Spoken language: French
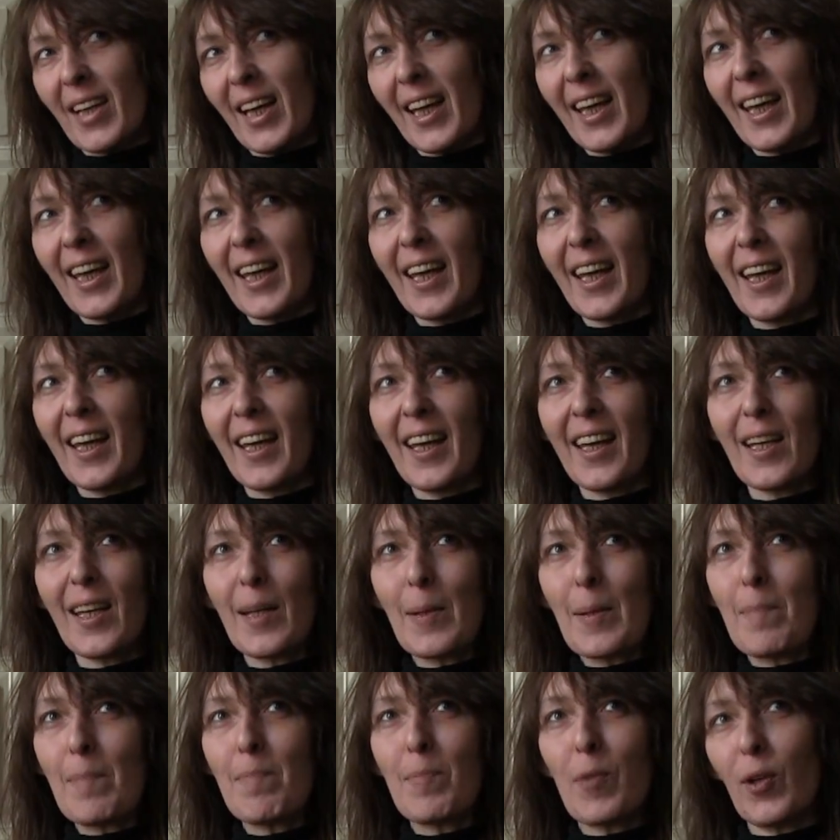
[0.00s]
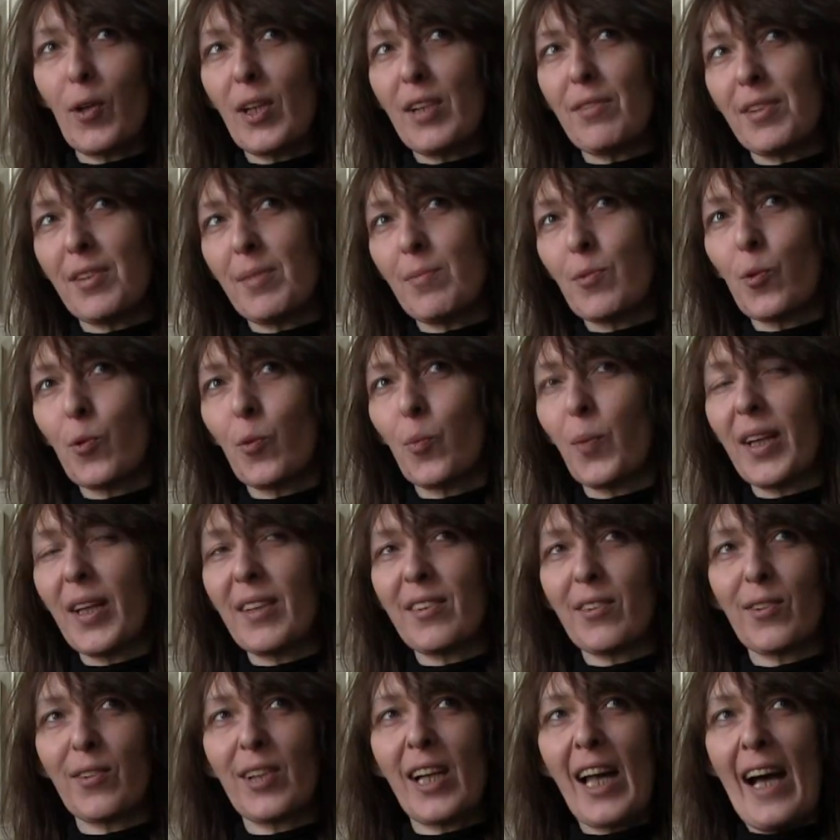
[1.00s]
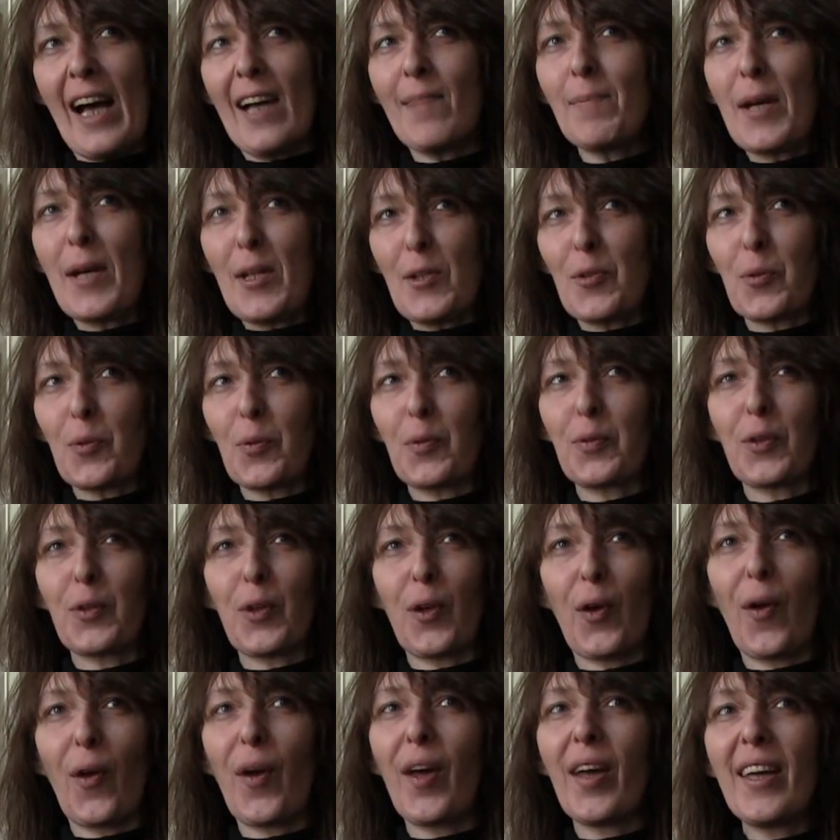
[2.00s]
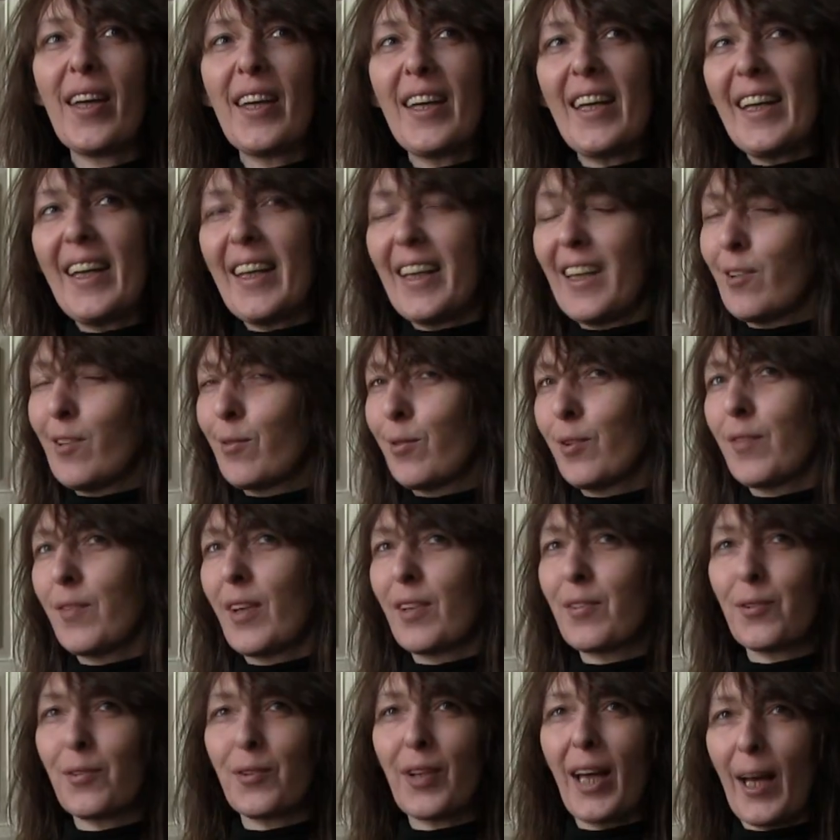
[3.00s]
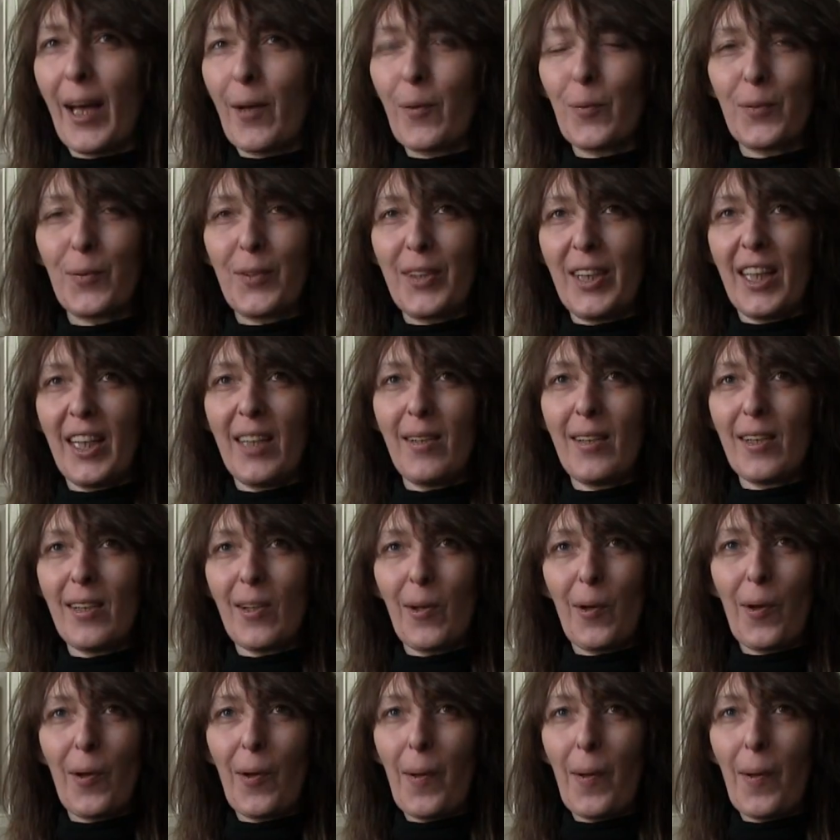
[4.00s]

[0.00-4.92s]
Et dans les films qu'on présente là, bah, je trouve qu'ils ont une façon de raconter euh,